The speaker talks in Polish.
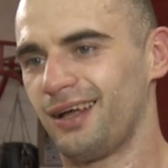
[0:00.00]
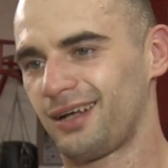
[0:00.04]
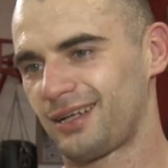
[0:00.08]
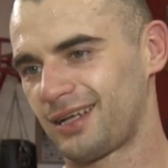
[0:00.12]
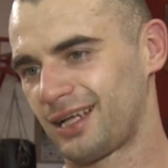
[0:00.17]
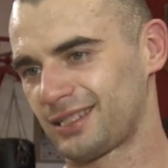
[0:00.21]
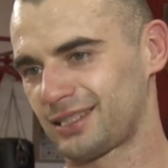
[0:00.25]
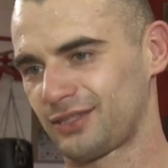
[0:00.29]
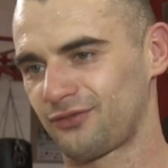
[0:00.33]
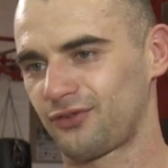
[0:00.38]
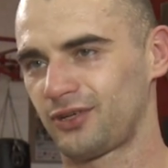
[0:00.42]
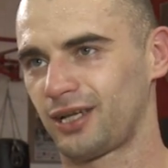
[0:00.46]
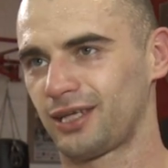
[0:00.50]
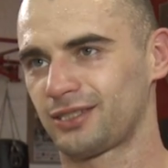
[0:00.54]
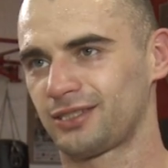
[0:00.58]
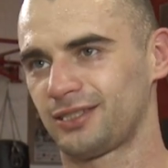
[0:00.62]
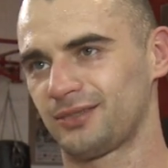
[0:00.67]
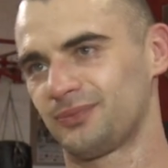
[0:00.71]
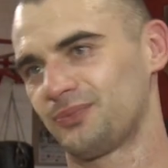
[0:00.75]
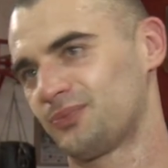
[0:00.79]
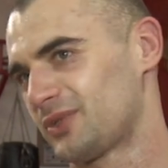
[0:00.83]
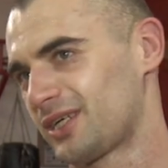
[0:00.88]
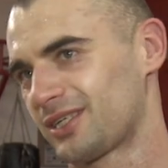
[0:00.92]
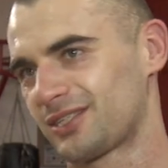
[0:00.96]
Klasa w
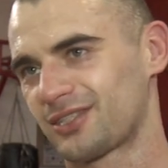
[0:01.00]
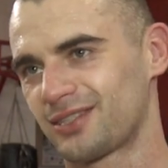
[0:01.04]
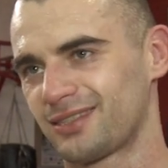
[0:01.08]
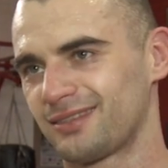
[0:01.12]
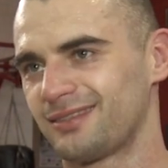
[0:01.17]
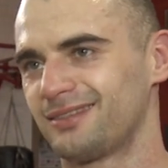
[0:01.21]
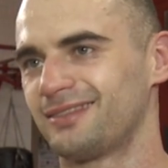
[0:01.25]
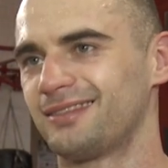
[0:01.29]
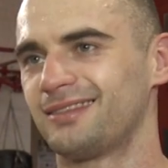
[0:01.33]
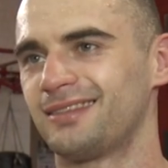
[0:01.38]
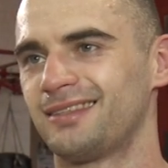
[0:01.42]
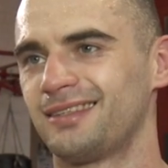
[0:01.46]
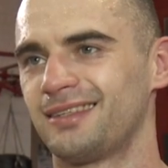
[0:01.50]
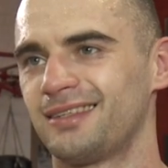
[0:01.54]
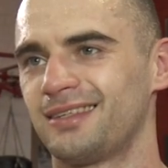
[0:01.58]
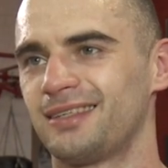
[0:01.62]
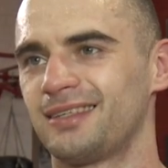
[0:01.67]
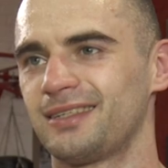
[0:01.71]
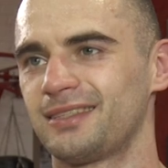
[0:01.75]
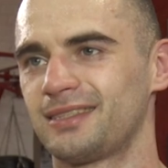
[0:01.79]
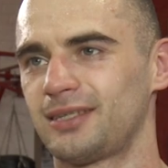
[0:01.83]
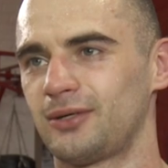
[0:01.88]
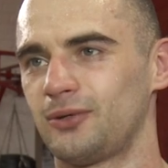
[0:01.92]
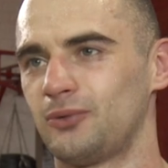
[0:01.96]
klasie, także
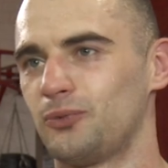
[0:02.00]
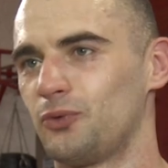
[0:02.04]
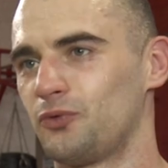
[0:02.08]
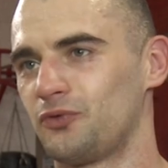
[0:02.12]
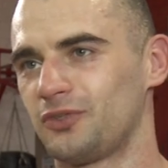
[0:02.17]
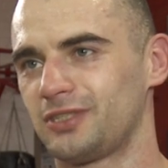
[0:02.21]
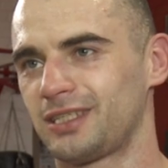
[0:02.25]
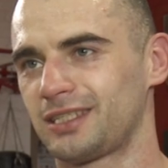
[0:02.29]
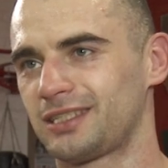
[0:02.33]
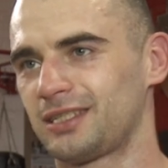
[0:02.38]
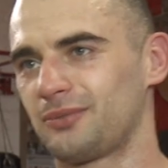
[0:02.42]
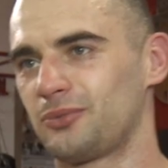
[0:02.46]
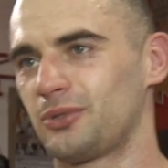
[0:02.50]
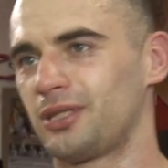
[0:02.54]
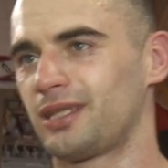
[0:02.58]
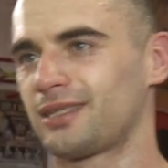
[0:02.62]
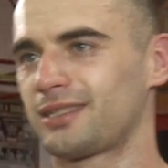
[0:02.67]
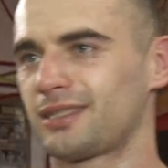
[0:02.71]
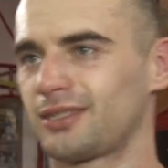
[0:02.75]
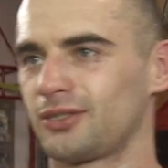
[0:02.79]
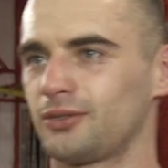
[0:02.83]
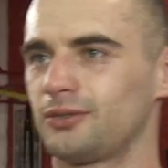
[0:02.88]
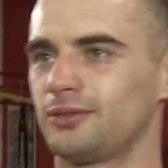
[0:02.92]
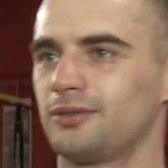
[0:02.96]
samo mówi za siebie
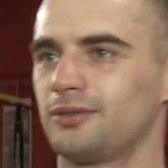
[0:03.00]
dlaczego.